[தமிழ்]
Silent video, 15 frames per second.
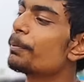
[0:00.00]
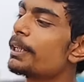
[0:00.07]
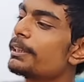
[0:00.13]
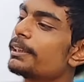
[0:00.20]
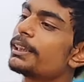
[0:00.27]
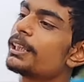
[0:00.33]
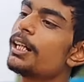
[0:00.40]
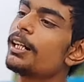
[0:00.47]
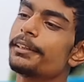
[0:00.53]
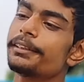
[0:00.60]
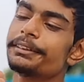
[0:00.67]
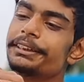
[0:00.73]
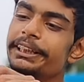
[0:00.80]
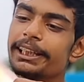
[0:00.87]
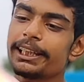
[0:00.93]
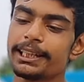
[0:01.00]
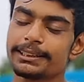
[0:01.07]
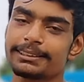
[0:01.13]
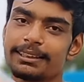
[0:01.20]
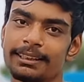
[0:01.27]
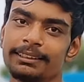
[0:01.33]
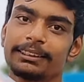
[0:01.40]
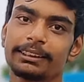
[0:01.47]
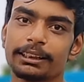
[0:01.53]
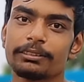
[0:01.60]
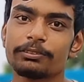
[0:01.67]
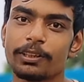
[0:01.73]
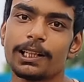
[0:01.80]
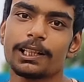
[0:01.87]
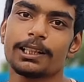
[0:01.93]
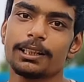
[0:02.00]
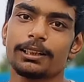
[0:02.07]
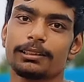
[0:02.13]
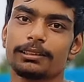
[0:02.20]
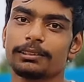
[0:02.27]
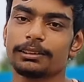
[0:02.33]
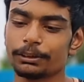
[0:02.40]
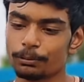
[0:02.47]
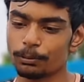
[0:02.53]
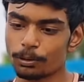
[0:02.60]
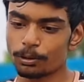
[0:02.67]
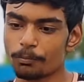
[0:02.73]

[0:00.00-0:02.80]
பார்த்தீங்கன்னா டீலக்ஸ் ஹண்ட்ரட் வாலா இதுவும்